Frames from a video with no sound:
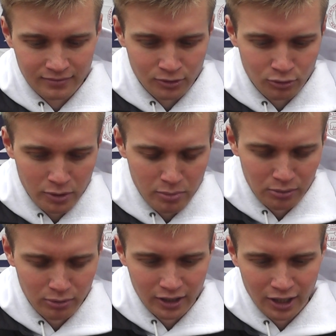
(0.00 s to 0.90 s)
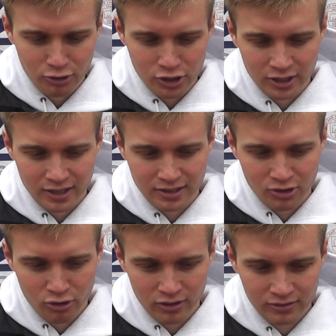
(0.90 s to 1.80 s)
Ну, у ребят был хороший
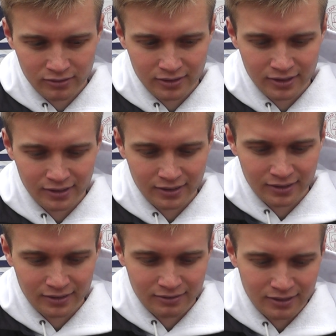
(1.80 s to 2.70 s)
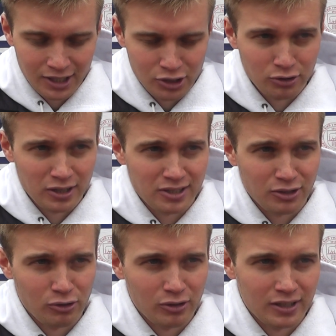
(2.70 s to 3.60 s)
настрой, хорошо
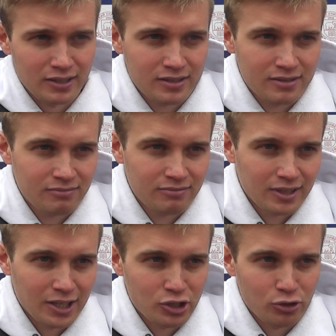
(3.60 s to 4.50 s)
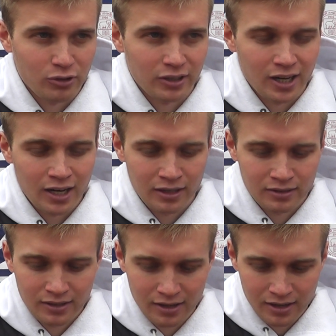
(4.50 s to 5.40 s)
настроились, хорошо играли.
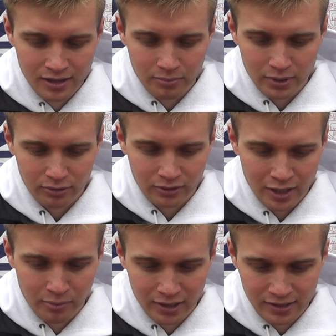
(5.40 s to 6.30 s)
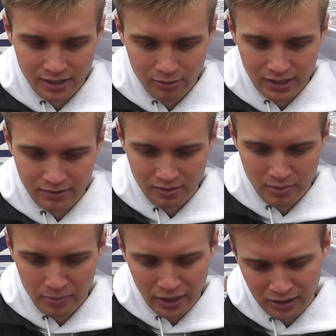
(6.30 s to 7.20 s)
Первый тайм реализовали свои
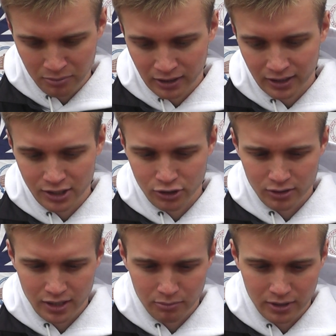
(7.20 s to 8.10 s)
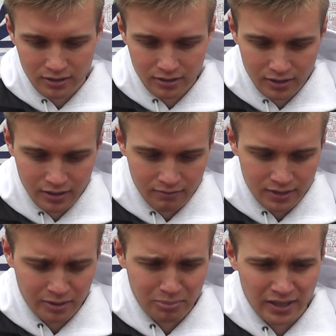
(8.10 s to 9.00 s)
моменты, могли еще забить.
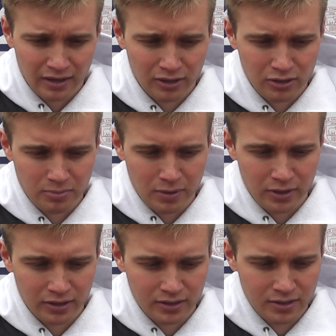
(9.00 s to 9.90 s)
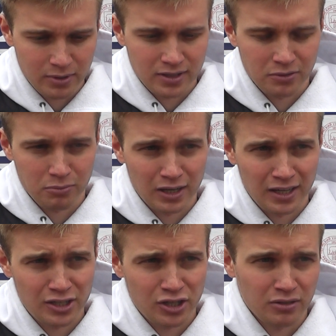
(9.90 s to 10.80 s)
Всех поздравляю с победой, спасибо
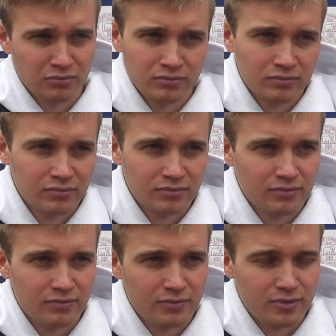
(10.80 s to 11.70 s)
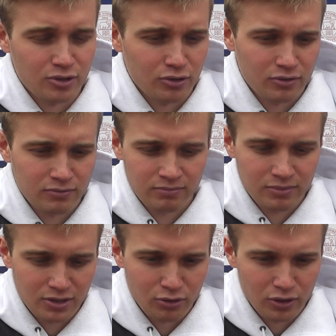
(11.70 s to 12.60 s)
болельщикам. Все
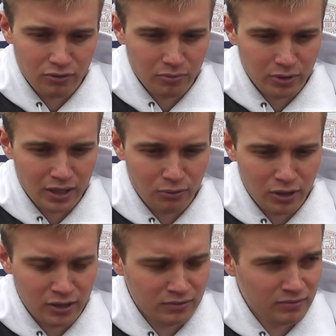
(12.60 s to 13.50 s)
здорово, мы довольны.